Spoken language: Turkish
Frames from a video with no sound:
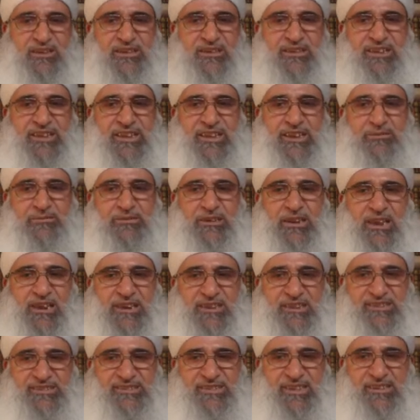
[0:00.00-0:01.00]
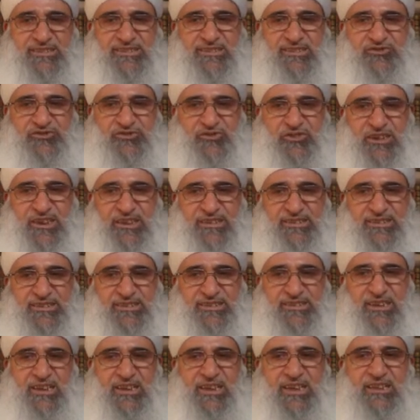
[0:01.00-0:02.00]
Diğer bir hadiste ise
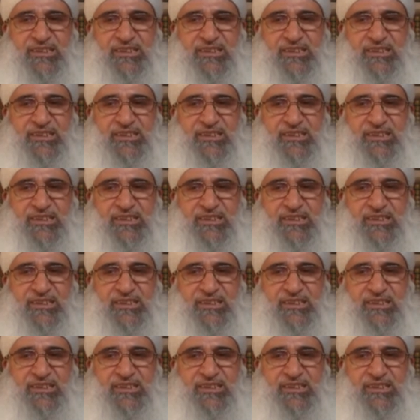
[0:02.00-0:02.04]
şöyledir.